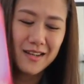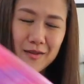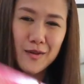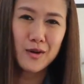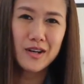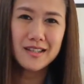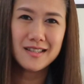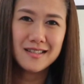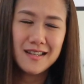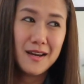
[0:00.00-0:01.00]
Of
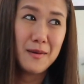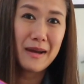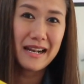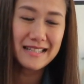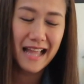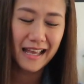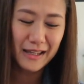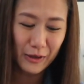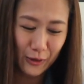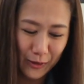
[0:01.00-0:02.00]
course, para sa
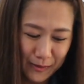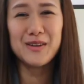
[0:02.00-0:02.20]
akin to.